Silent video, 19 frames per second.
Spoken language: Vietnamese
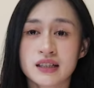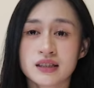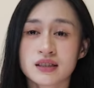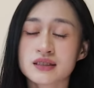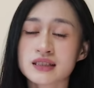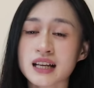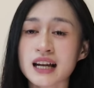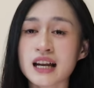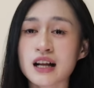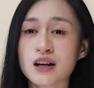
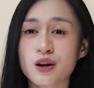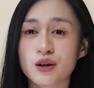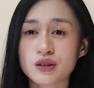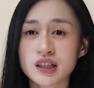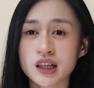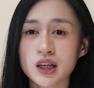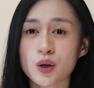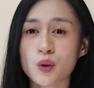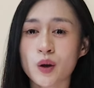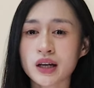thực ra là có
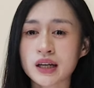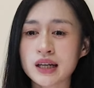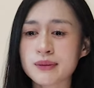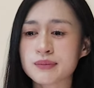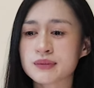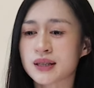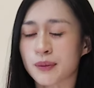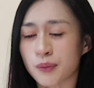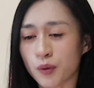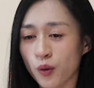những cái quan
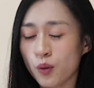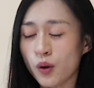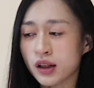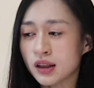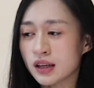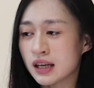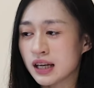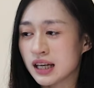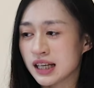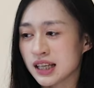niệm dập
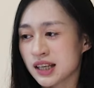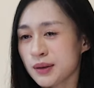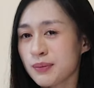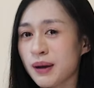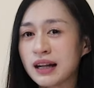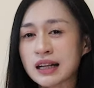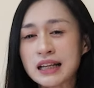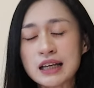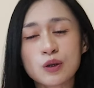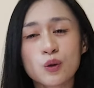khuôn khi
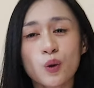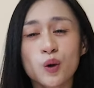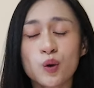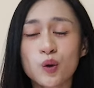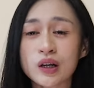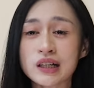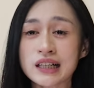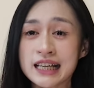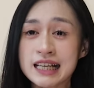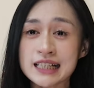bạn nghĩ luôn
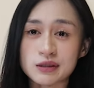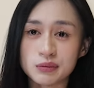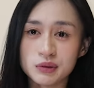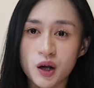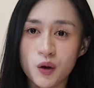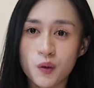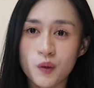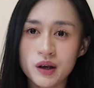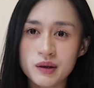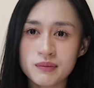luôn nghĩ trong
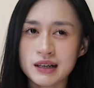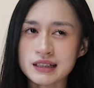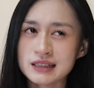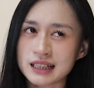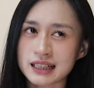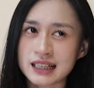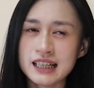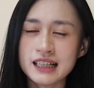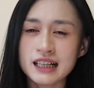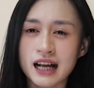đầu ấy bạn sẽ
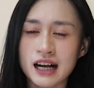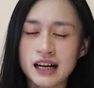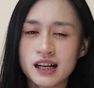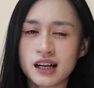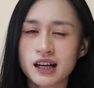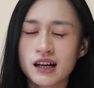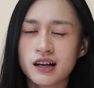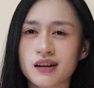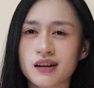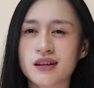nghĩ là
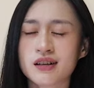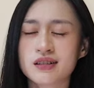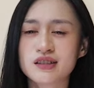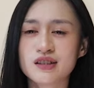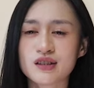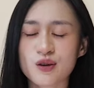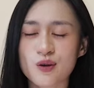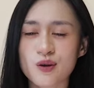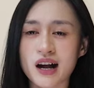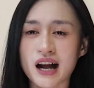ở ờ,
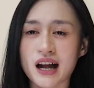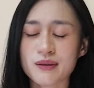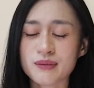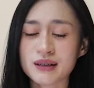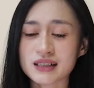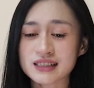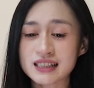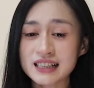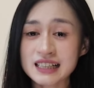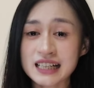những cô gái
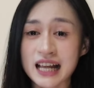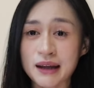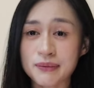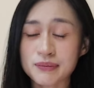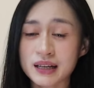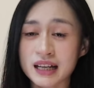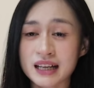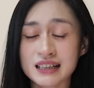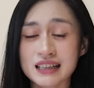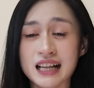mà xinh
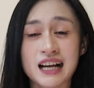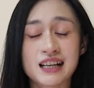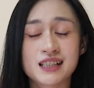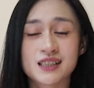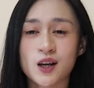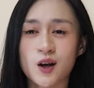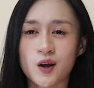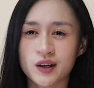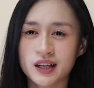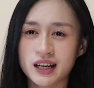đẹp này tài
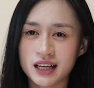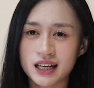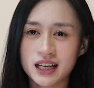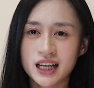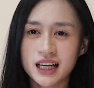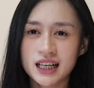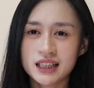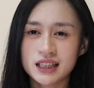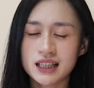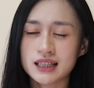giỏi này
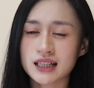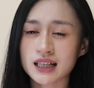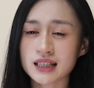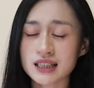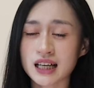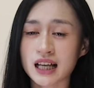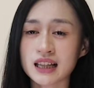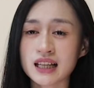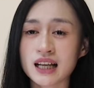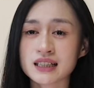thì chắc
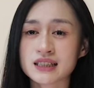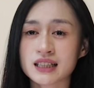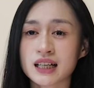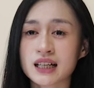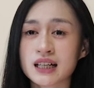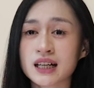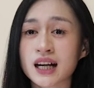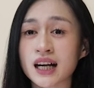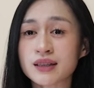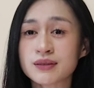chắn là sẽ
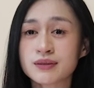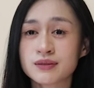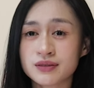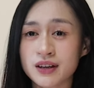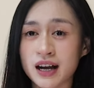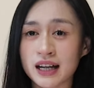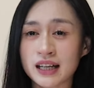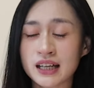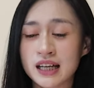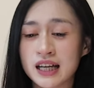cần
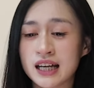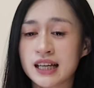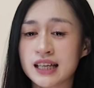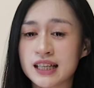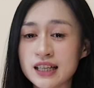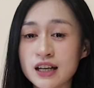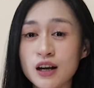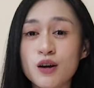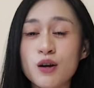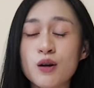phải
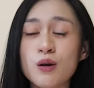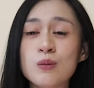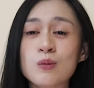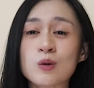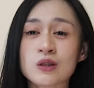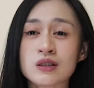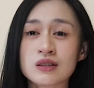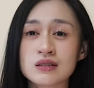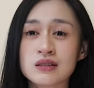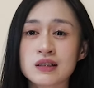yêu
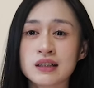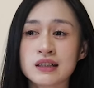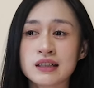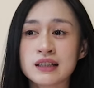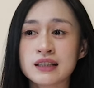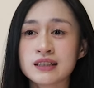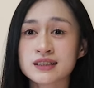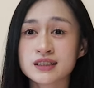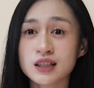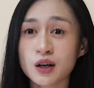một người
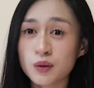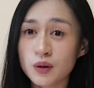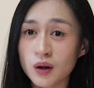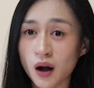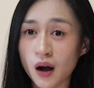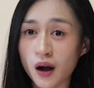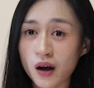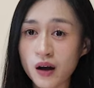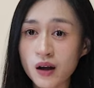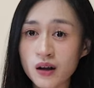giàu
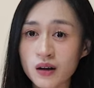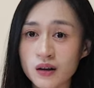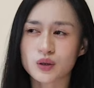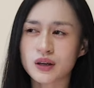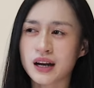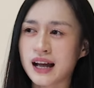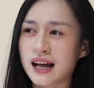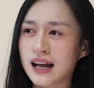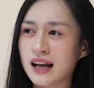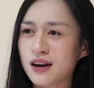có rồi
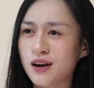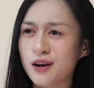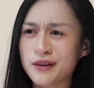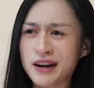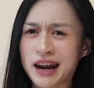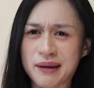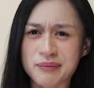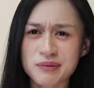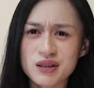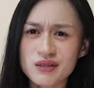là họ
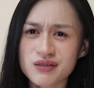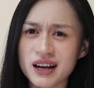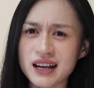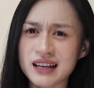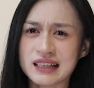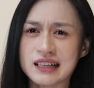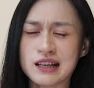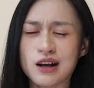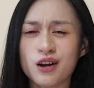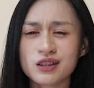đẹp như
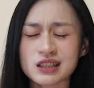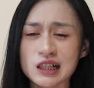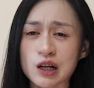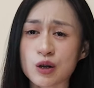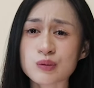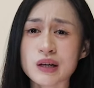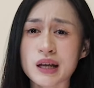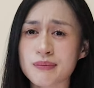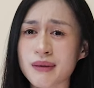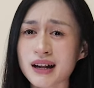vậy thì họ sẽ
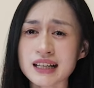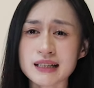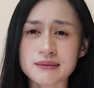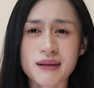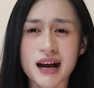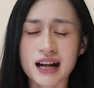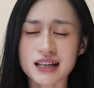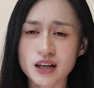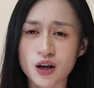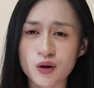không để mắt đến
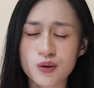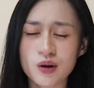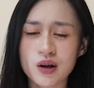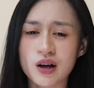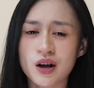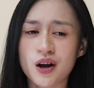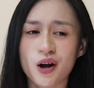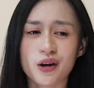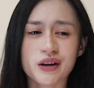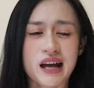bạn đâu
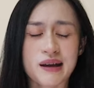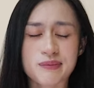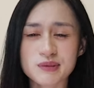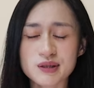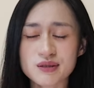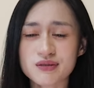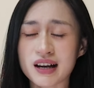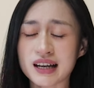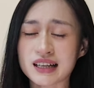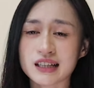họ đẹp
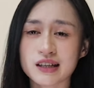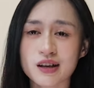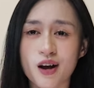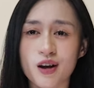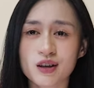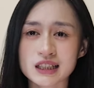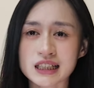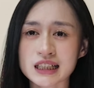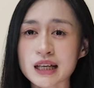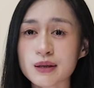như vậy thì
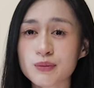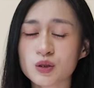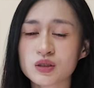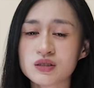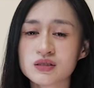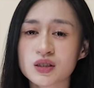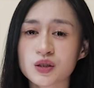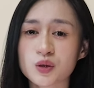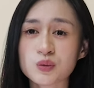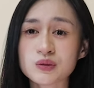họ sẽ thích một
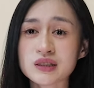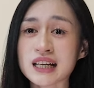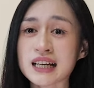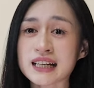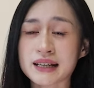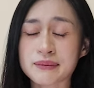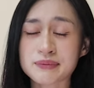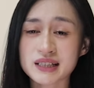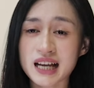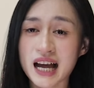người cũng rất là
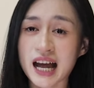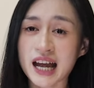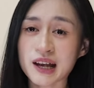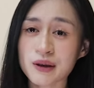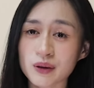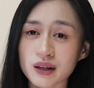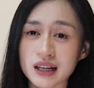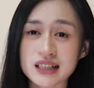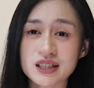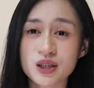đẹp trai
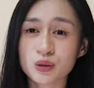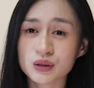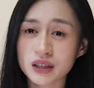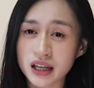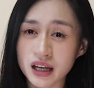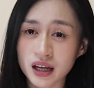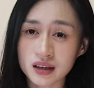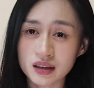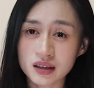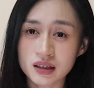hoặc là nhiều
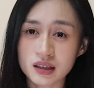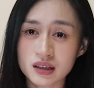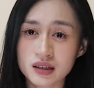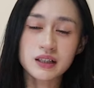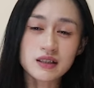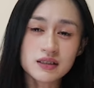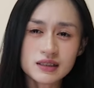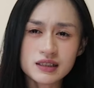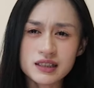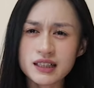tiền và
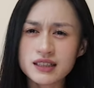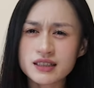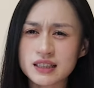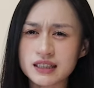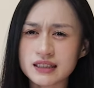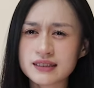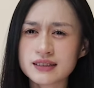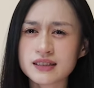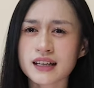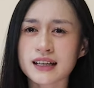đương nhiên
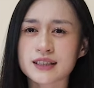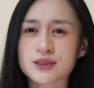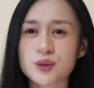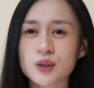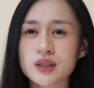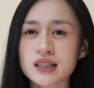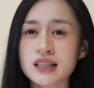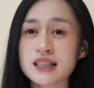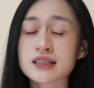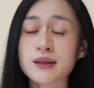chính những cái
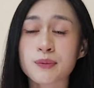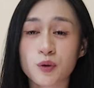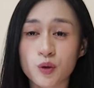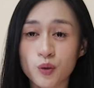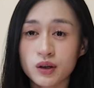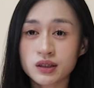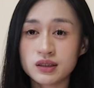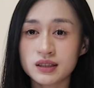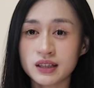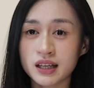suy nghĩ dập
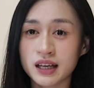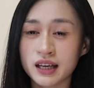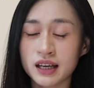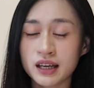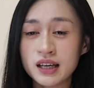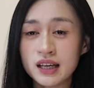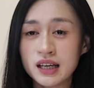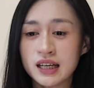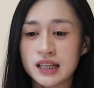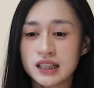khuôn như thế
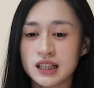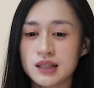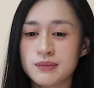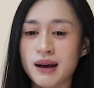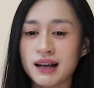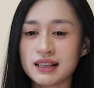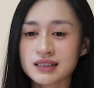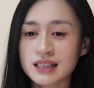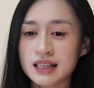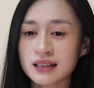thì
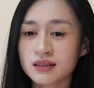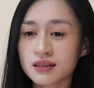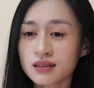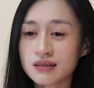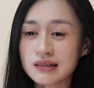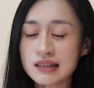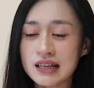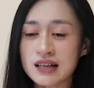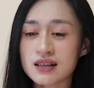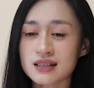bạn sẽ tự
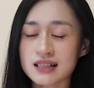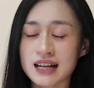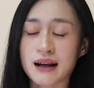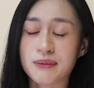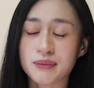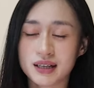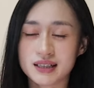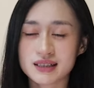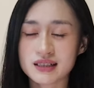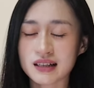nhiên cảm
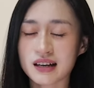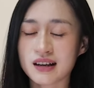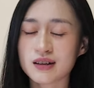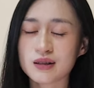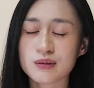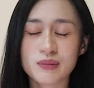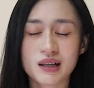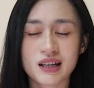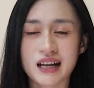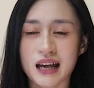thấy rằng là ở
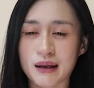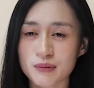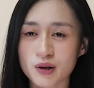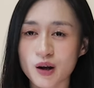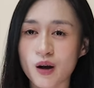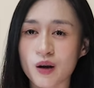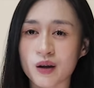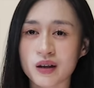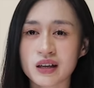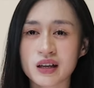ờ, mình kém
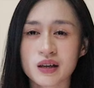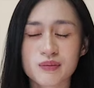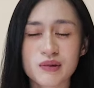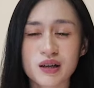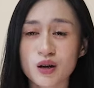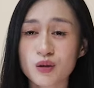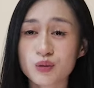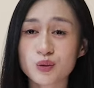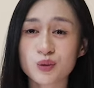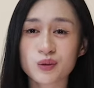cỏi mình
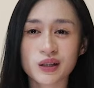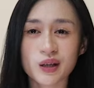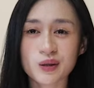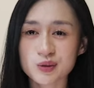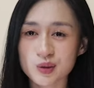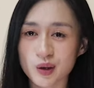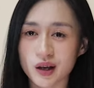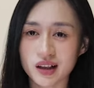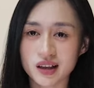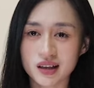không đủ tiêu
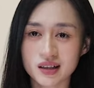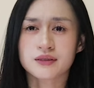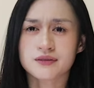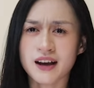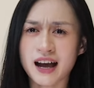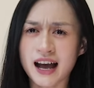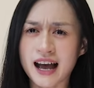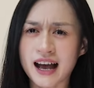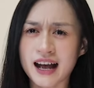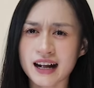chuẩn
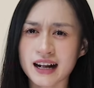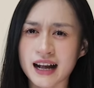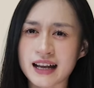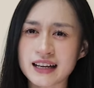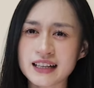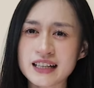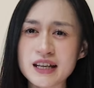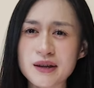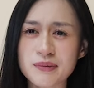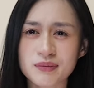và cái
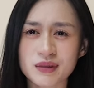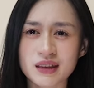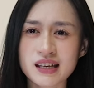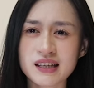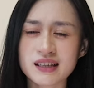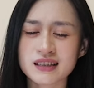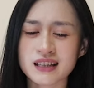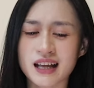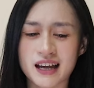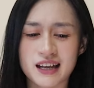niềm
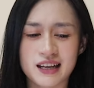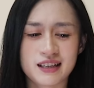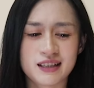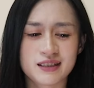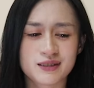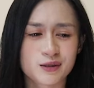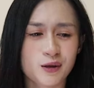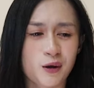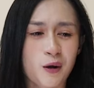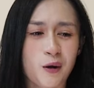tin này
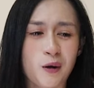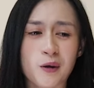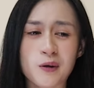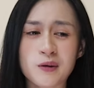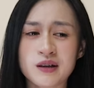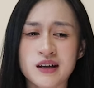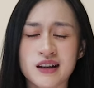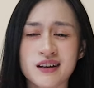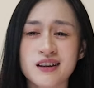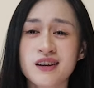nó
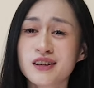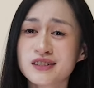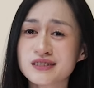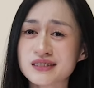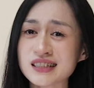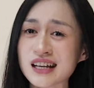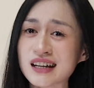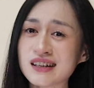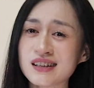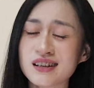lớn
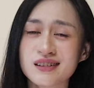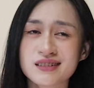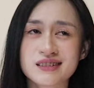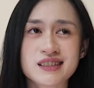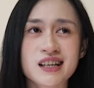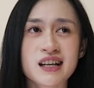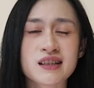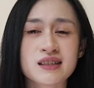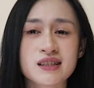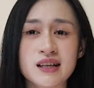dần lớn
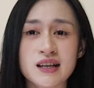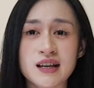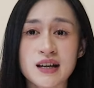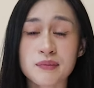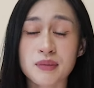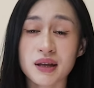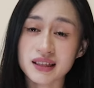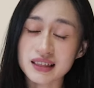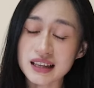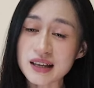dần
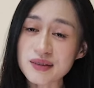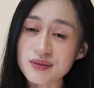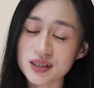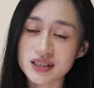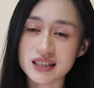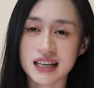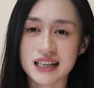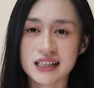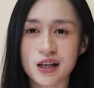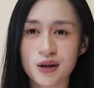bạn tin vào
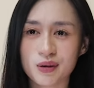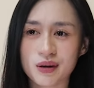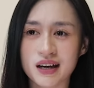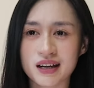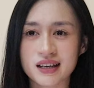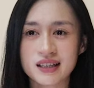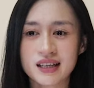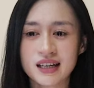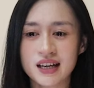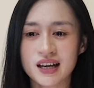những cái điều
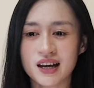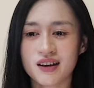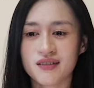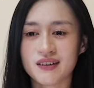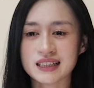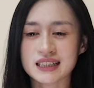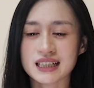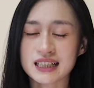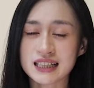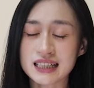đấy
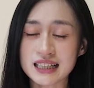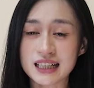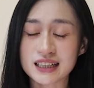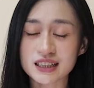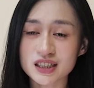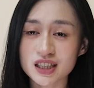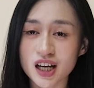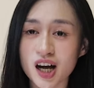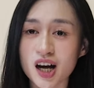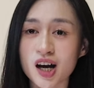và sẽ
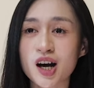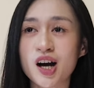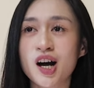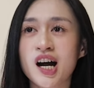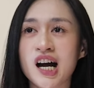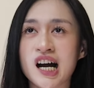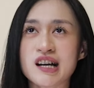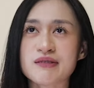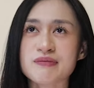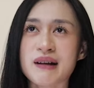khiến cho
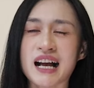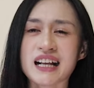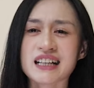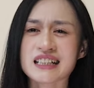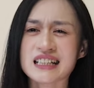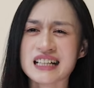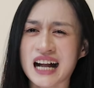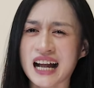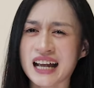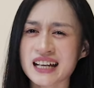bạn
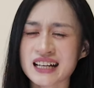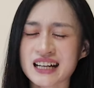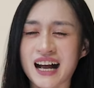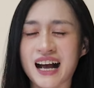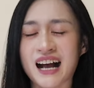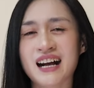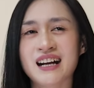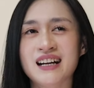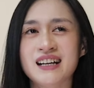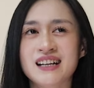ngày
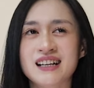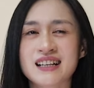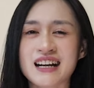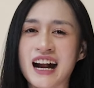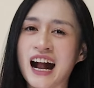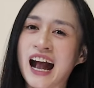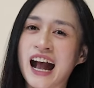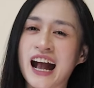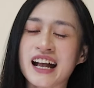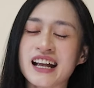càng
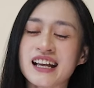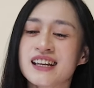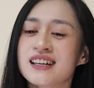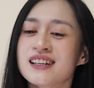ngại